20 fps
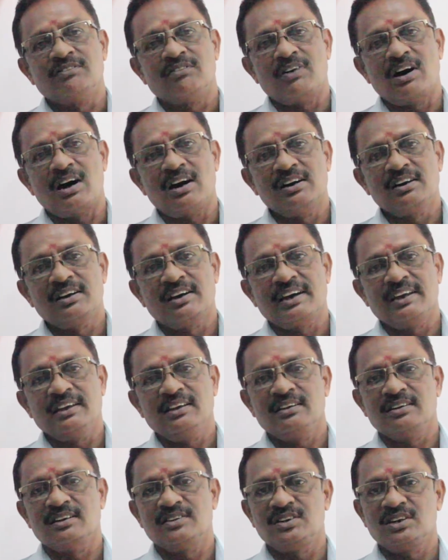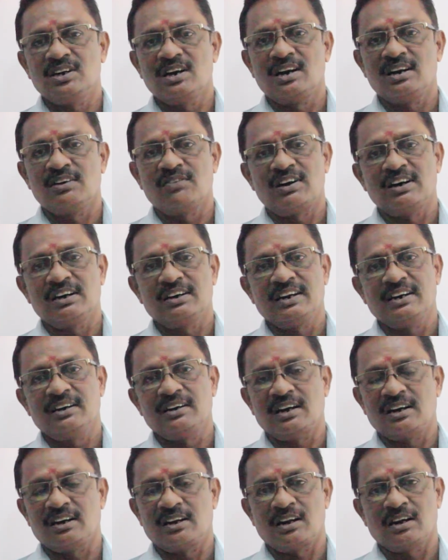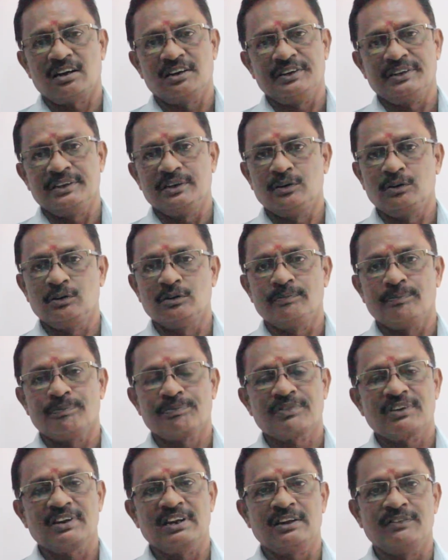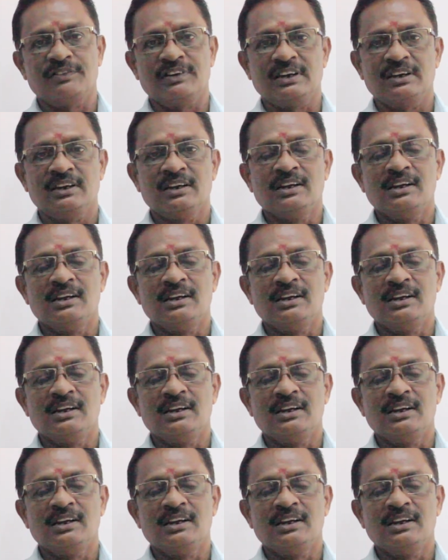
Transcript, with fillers: வாழ்க்கை எதிர்கால வாழ்க்கை நன்றாக இருக்கும் எனவே